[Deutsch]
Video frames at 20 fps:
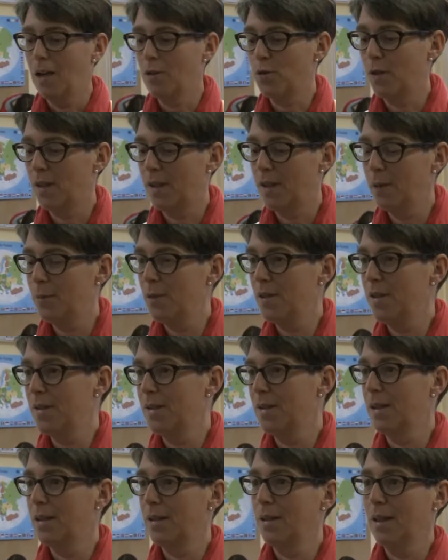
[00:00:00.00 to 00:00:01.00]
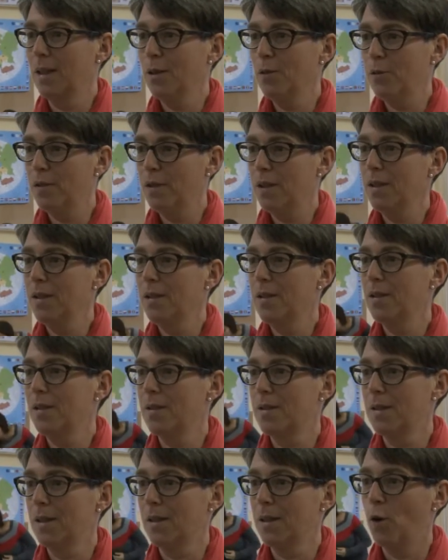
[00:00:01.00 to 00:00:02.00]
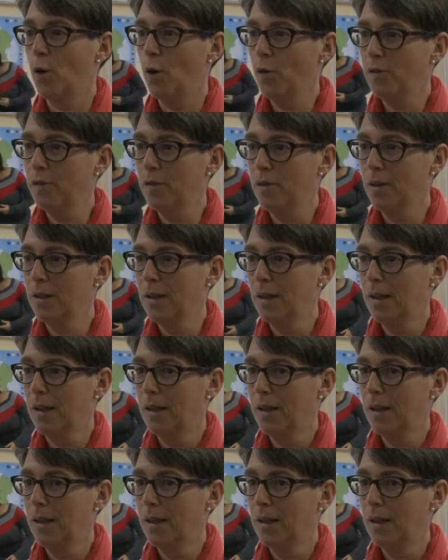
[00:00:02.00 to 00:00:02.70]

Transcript: Also ich erlebe sie sehr lernwillig, sehr offen,